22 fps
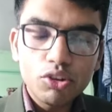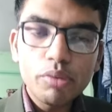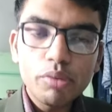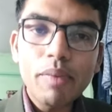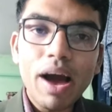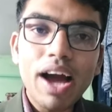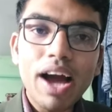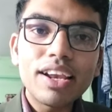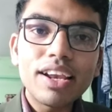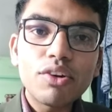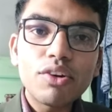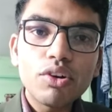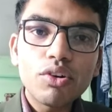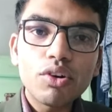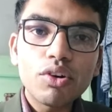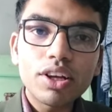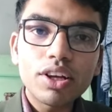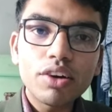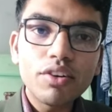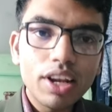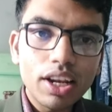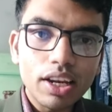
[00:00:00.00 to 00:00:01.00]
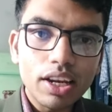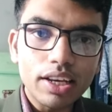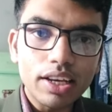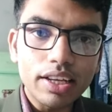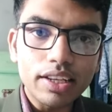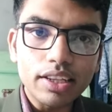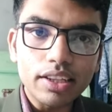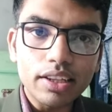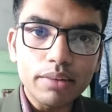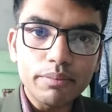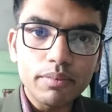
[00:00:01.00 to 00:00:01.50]
তো বাংলার ওই কথাগুলো
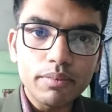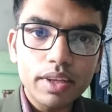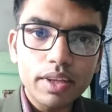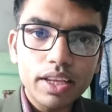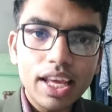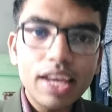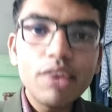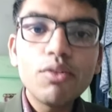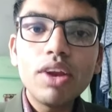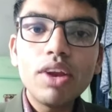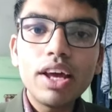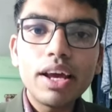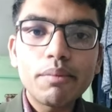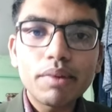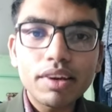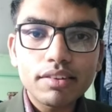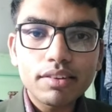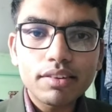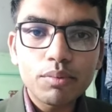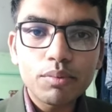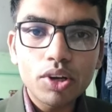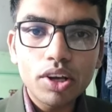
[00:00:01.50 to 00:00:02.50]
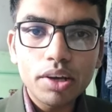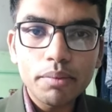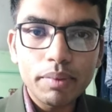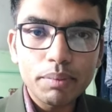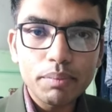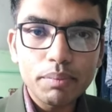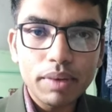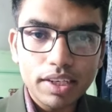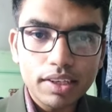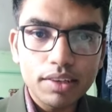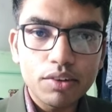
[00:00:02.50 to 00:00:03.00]
লিখে নিতাম এইগুলাই আমার কাছে মনে হয়
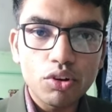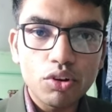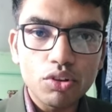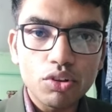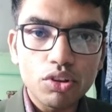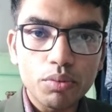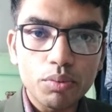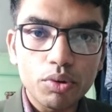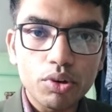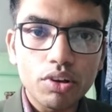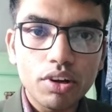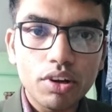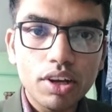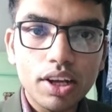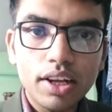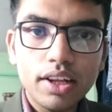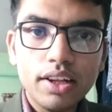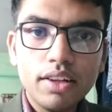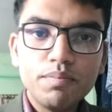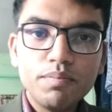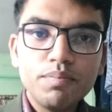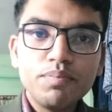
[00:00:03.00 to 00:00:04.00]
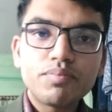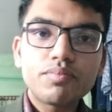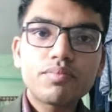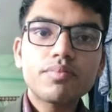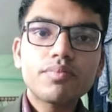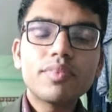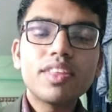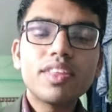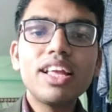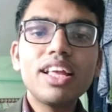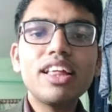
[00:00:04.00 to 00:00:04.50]
বেশি গুরুত্বপূর্ণ হ্যাঁ
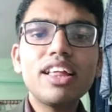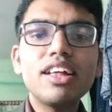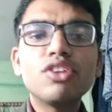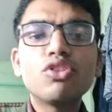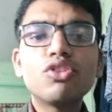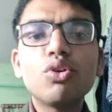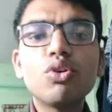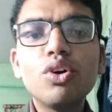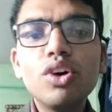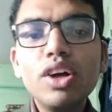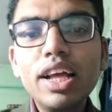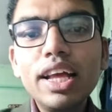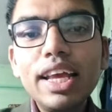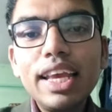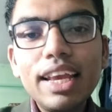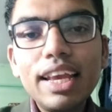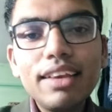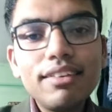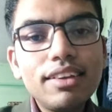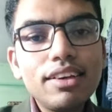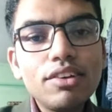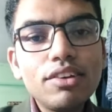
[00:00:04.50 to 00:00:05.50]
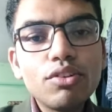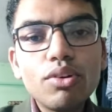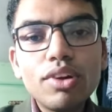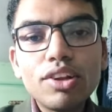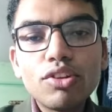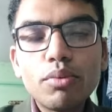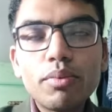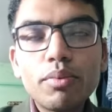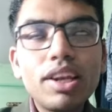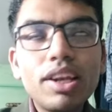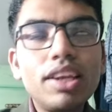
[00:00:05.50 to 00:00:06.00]
তো এই
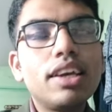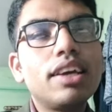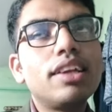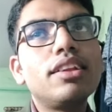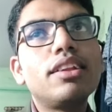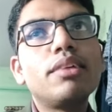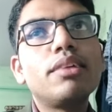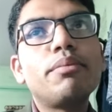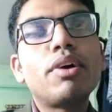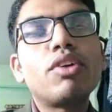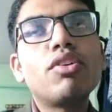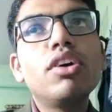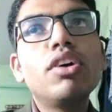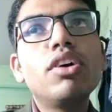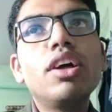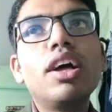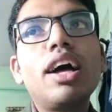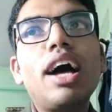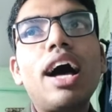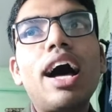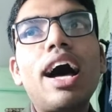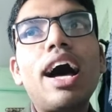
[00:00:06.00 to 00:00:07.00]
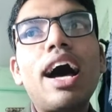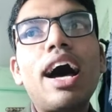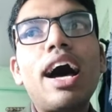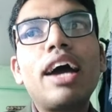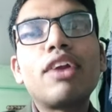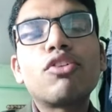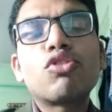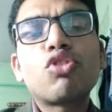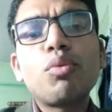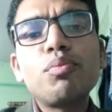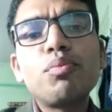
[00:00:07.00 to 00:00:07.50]
জিনিসগুলো তোমরা লিখে নিতে পারো
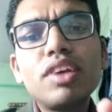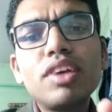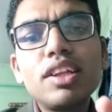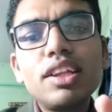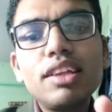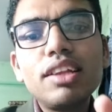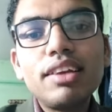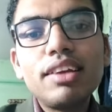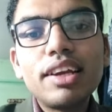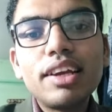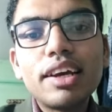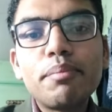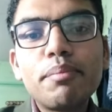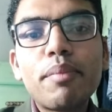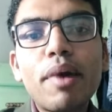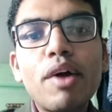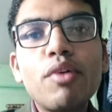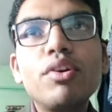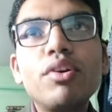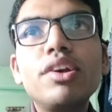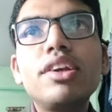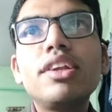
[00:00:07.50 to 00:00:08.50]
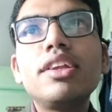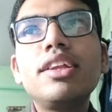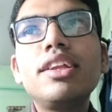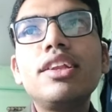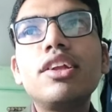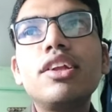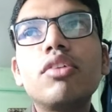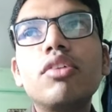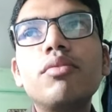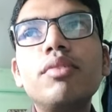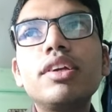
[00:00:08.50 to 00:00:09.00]
আর সবচাইতে যেটাকে প্রায়োরিটি
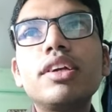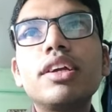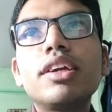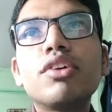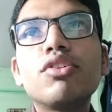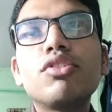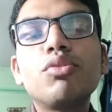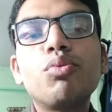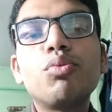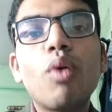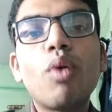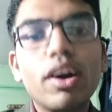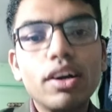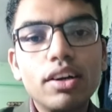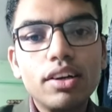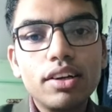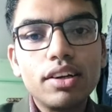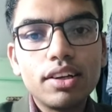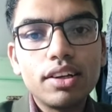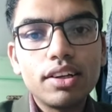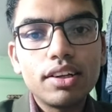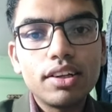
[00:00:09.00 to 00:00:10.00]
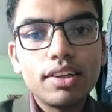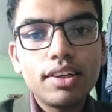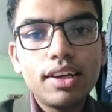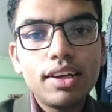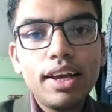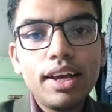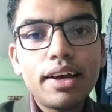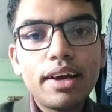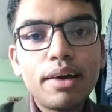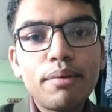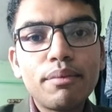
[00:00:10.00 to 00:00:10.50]
দিতে হবে সেটা হচ্ছে ওয়ার্ড
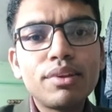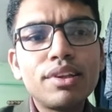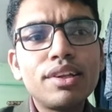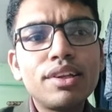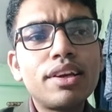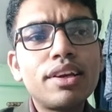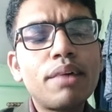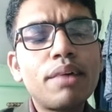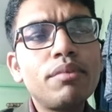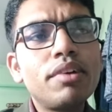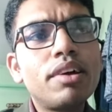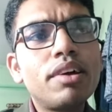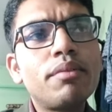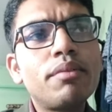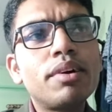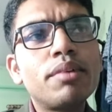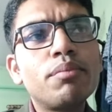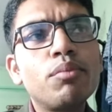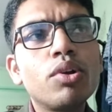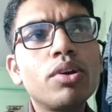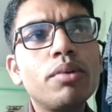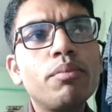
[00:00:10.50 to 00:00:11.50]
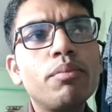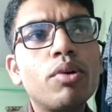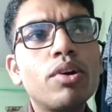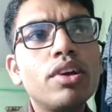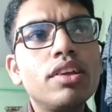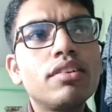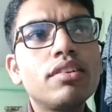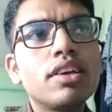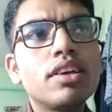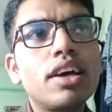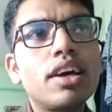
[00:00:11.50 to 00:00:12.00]
হ্যাঁ আমাদের আমি আমার মনে
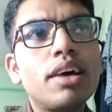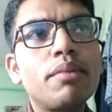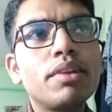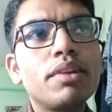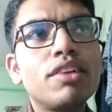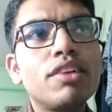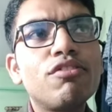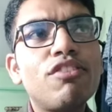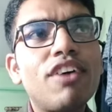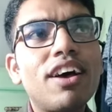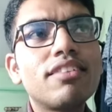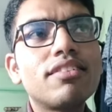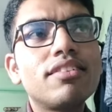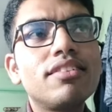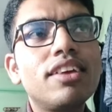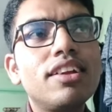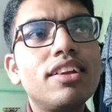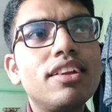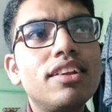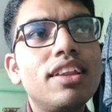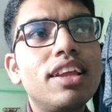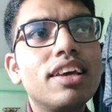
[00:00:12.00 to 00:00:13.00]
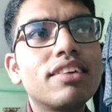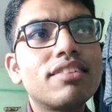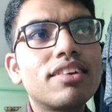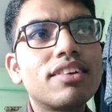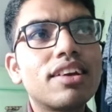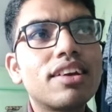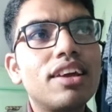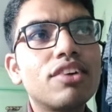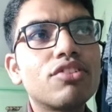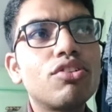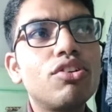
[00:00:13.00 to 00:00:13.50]
পড়ে যে আমাদের ফার্স্ট যেদিন
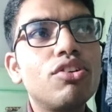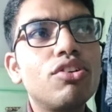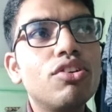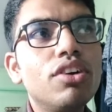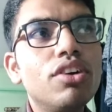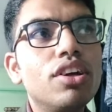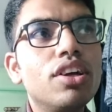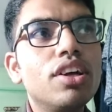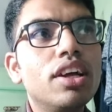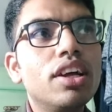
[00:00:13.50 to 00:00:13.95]
লেকচার ক্লাস হলো